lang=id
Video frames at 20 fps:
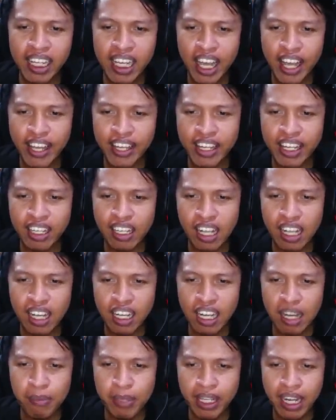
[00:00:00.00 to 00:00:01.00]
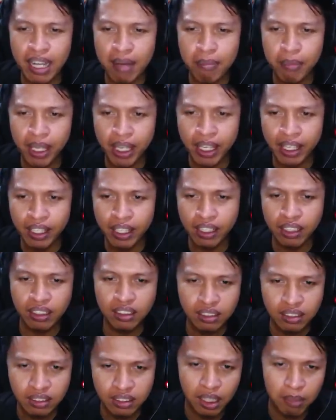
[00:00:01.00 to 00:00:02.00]
Ya, ini adalah
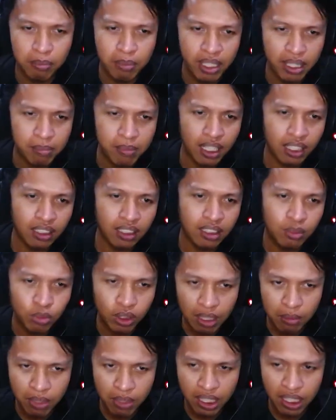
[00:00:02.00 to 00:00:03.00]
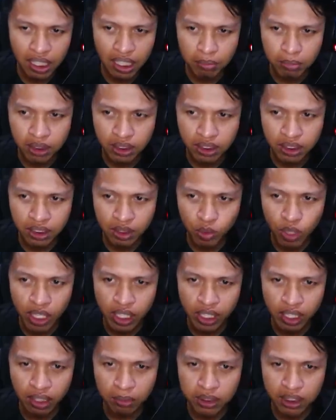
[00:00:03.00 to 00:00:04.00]
kameramen yang mirip banget dibuat sama Mr.
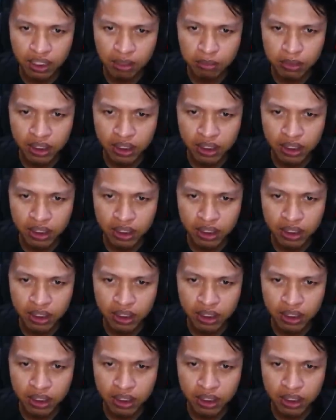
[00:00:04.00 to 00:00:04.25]
One ya, Mr.